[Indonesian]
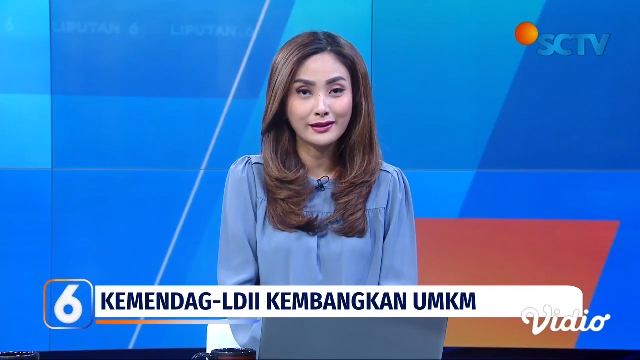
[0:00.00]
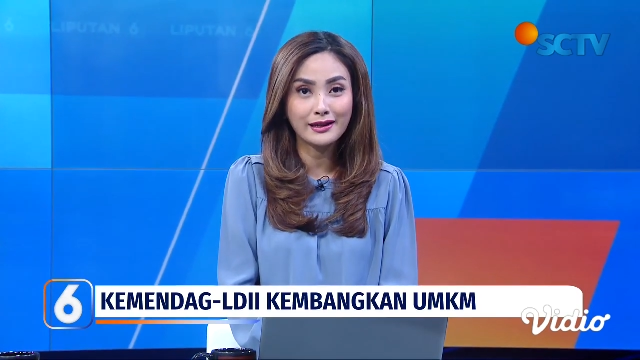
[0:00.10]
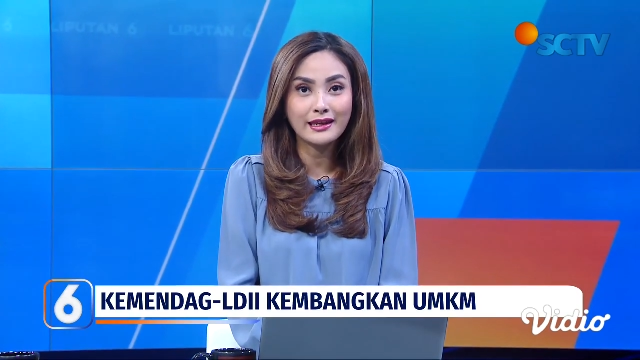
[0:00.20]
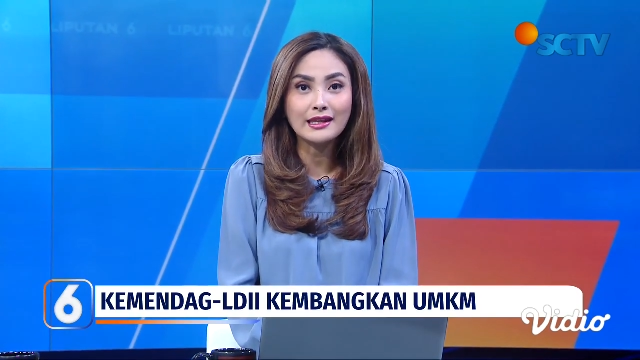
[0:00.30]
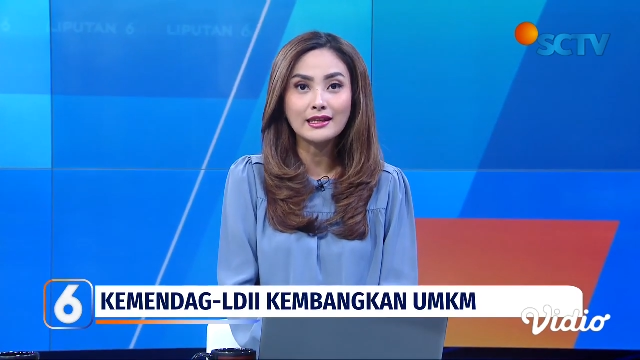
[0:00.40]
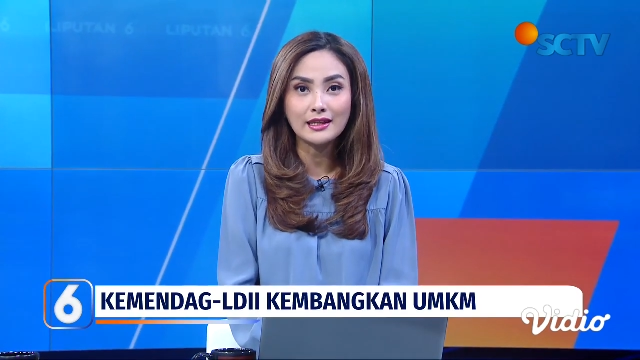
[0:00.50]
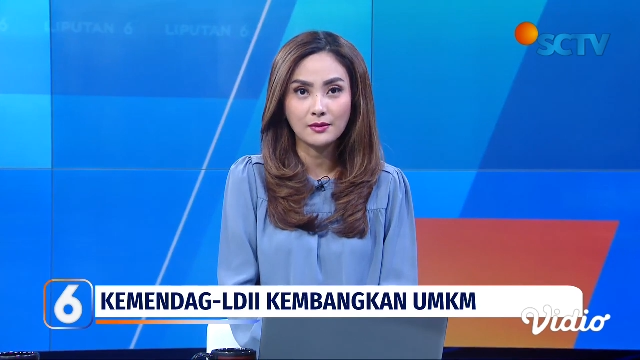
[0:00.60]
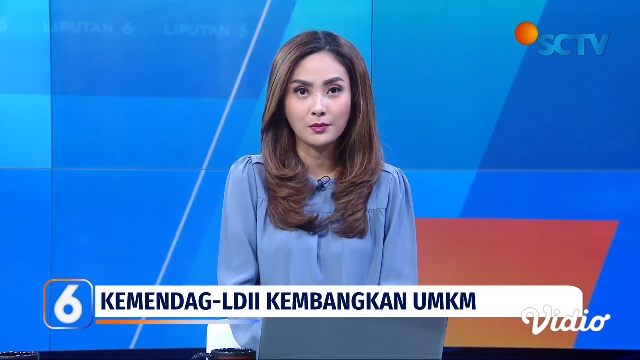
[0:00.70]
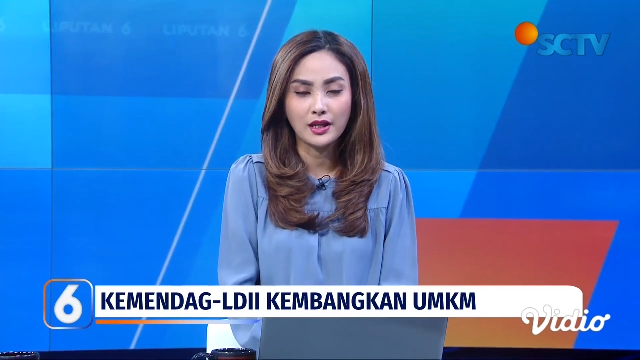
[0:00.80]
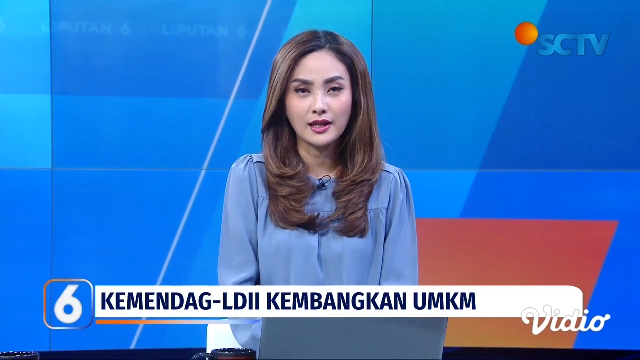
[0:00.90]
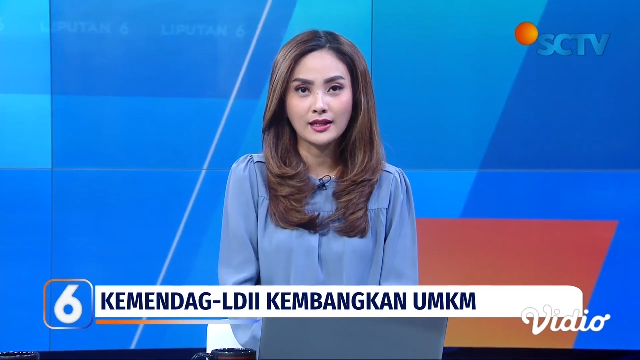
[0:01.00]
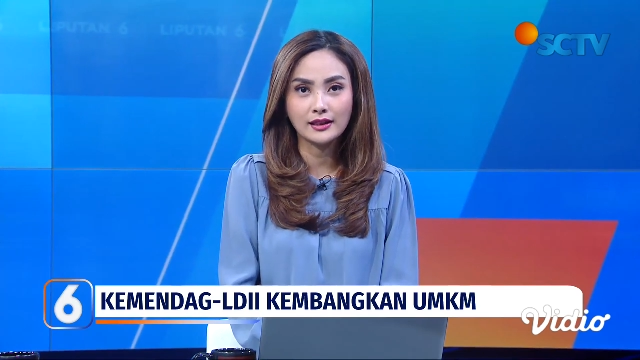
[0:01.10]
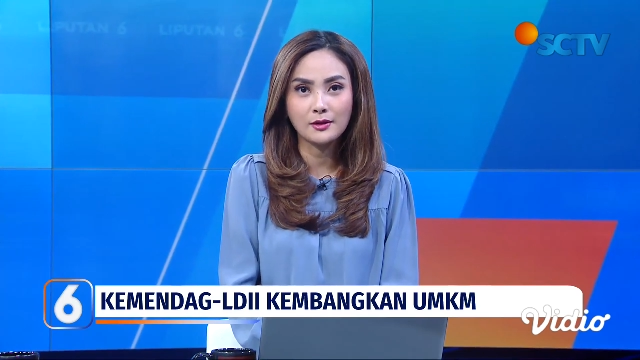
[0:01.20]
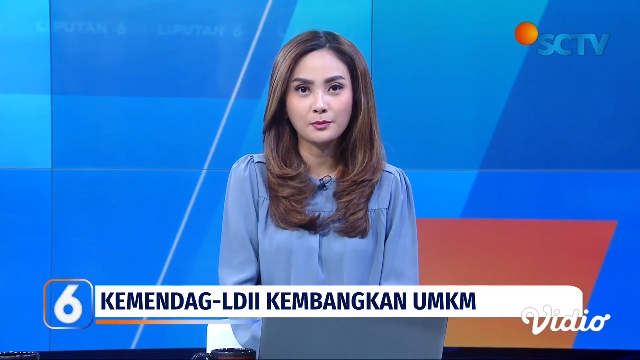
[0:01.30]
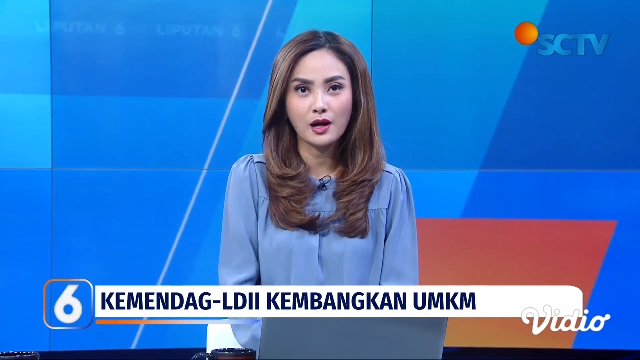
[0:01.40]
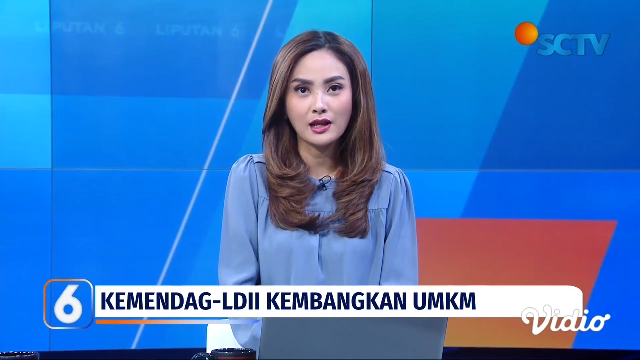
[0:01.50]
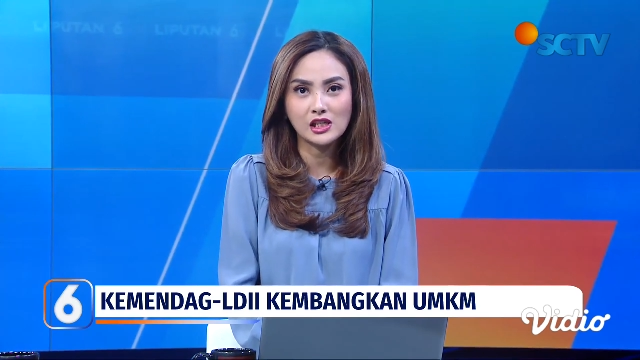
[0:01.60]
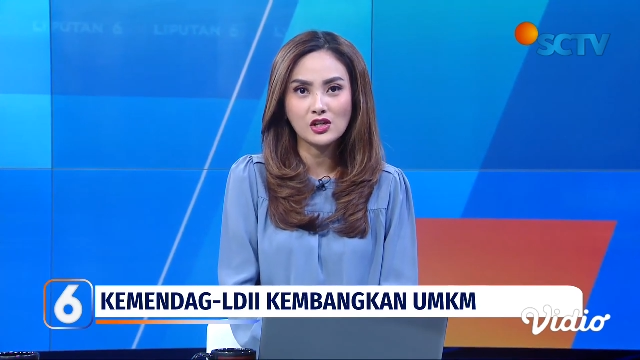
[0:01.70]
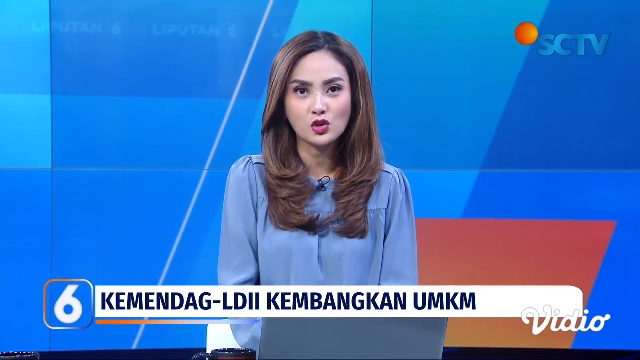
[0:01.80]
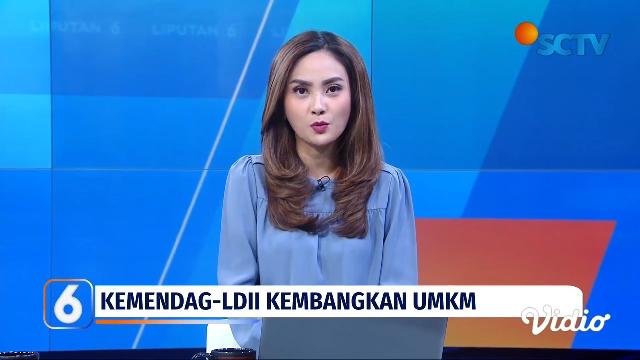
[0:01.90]
LDII meningkatkan
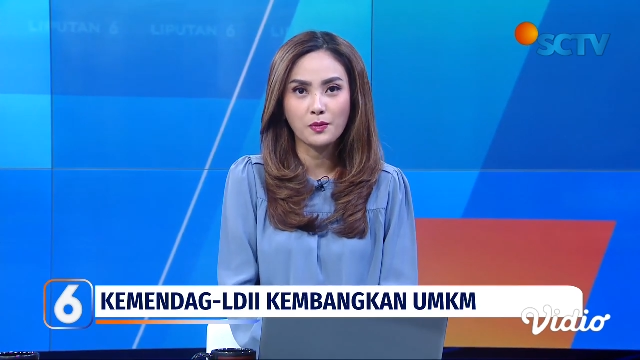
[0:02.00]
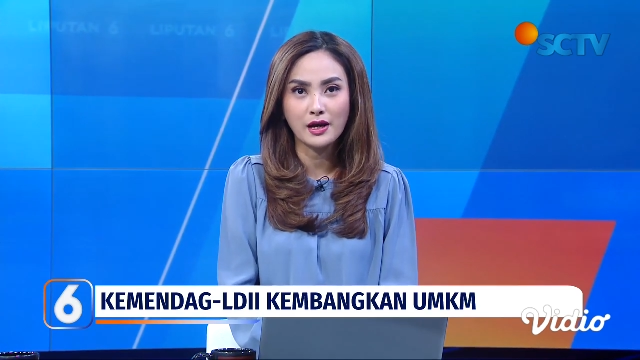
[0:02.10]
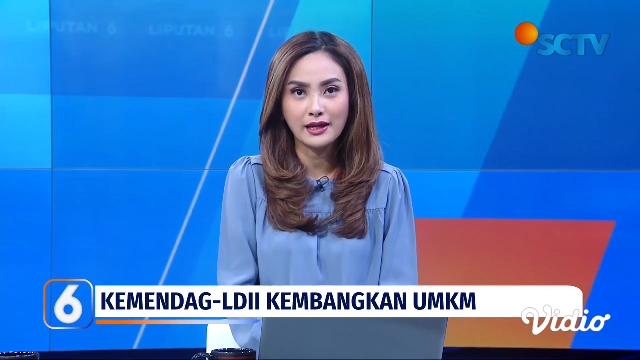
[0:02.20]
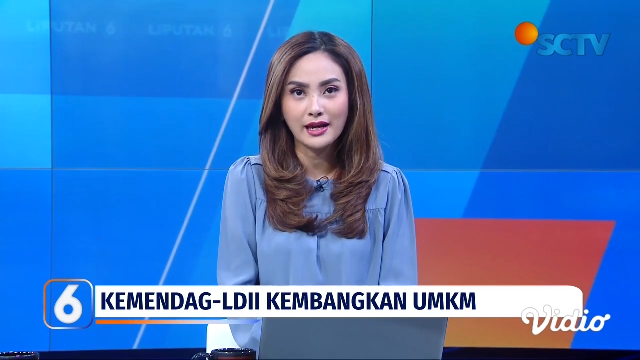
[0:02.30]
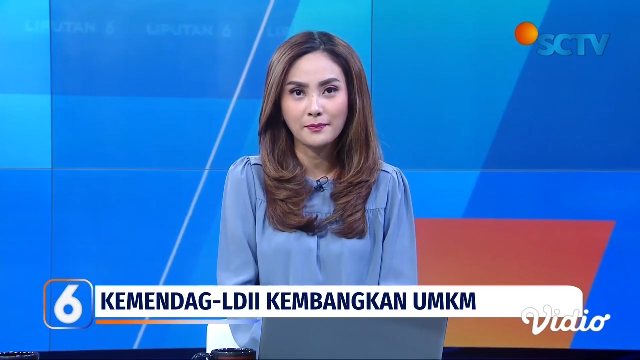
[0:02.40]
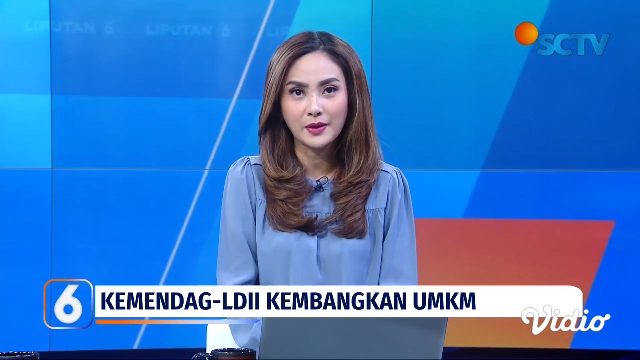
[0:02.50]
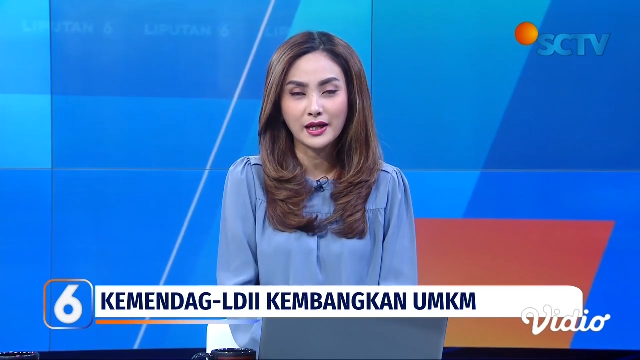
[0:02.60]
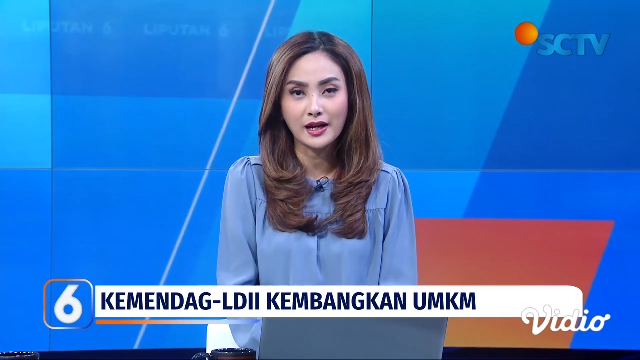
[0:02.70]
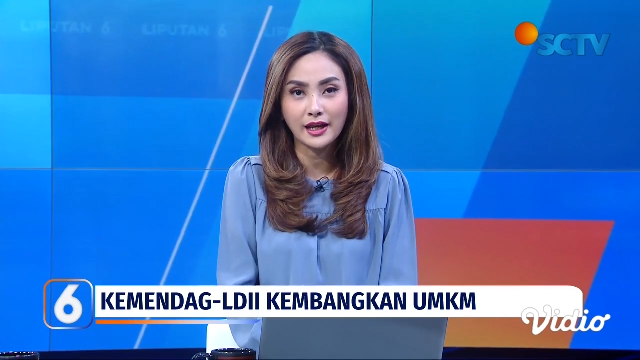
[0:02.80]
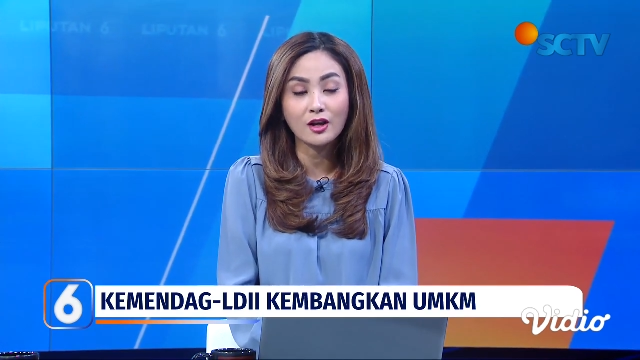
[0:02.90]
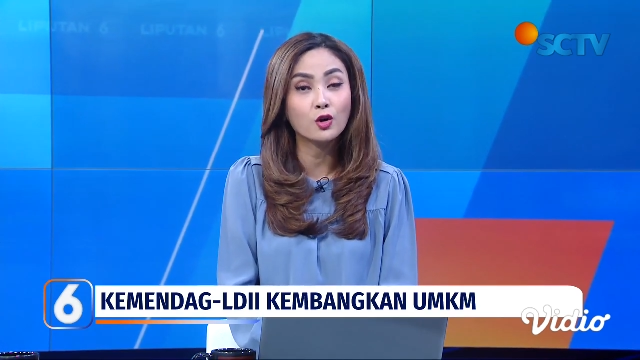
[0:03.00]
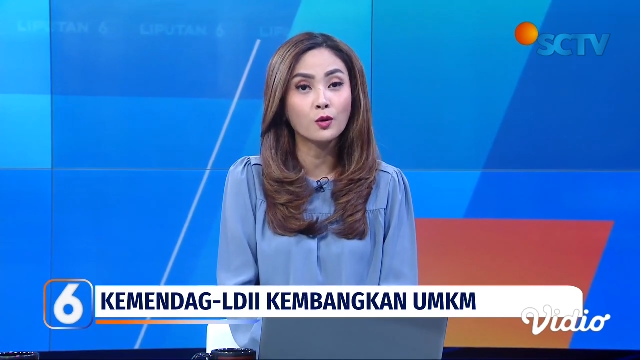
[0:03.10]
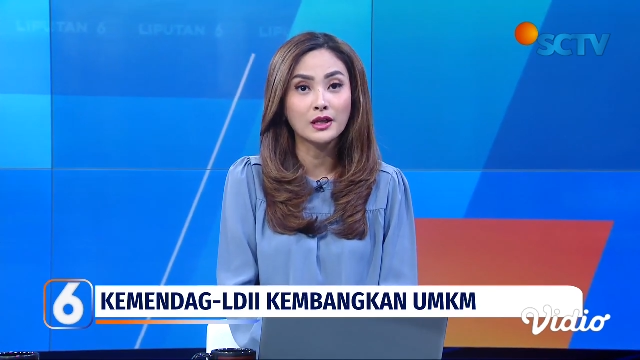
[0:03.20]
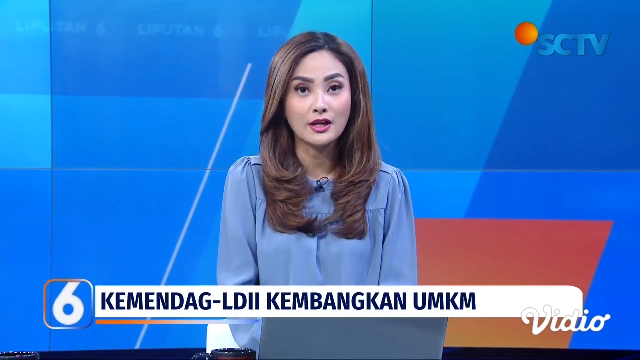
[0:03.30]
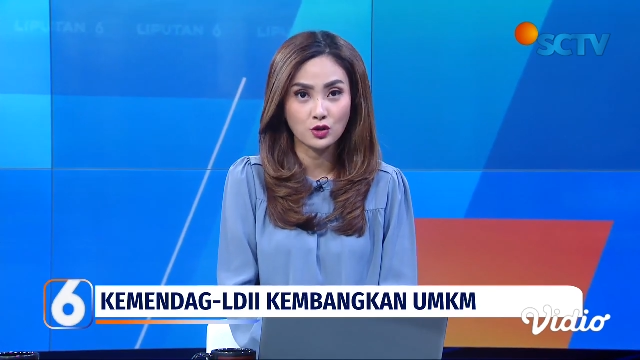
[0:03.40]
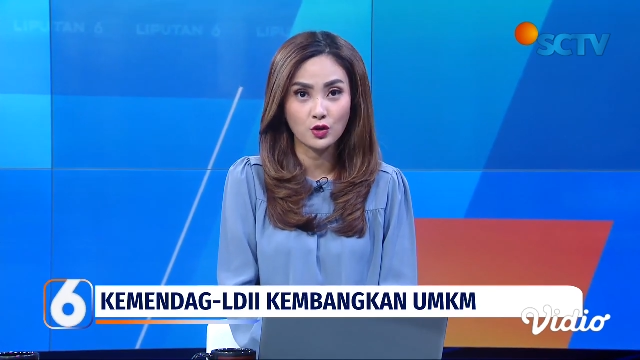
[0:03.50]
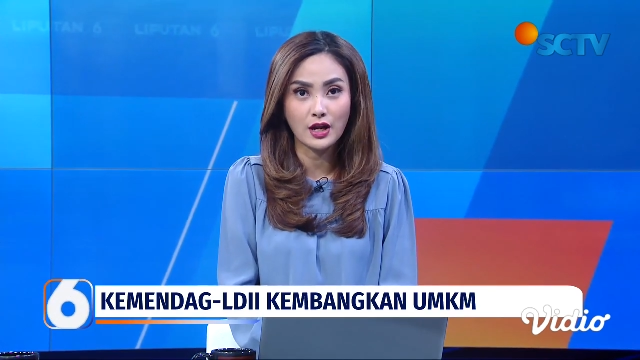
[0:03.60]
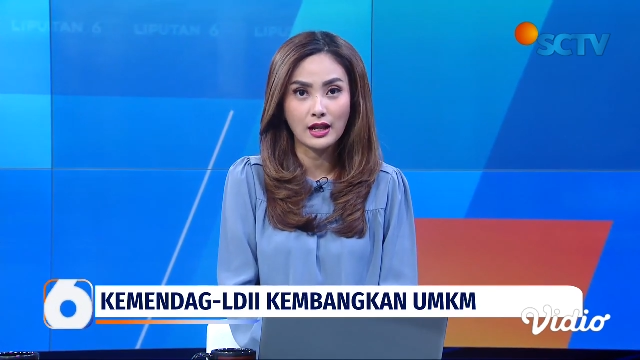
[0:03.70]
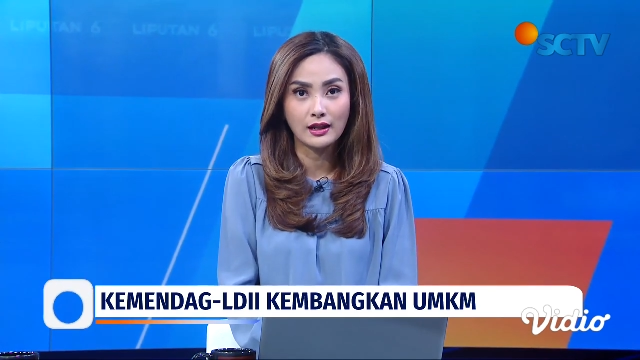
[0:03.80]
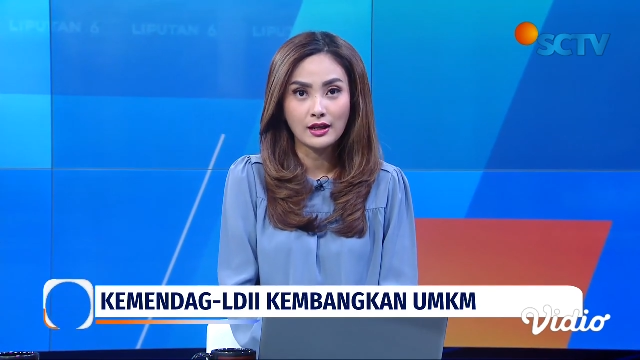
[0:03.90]
perannya sebagai penggerak ekonomi
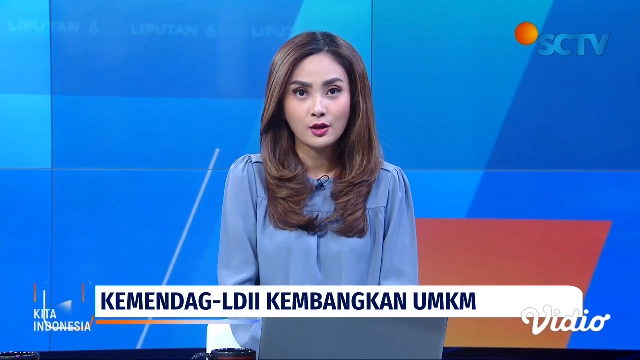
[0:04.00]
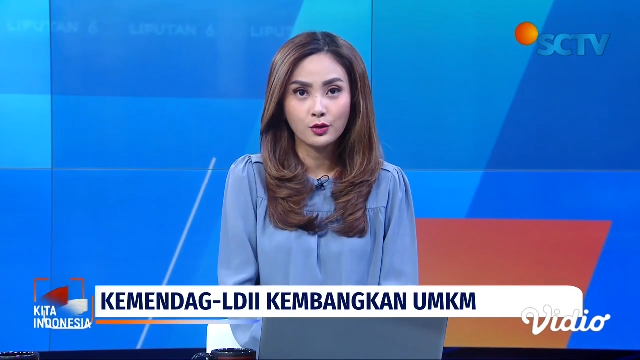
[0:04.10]
nasional.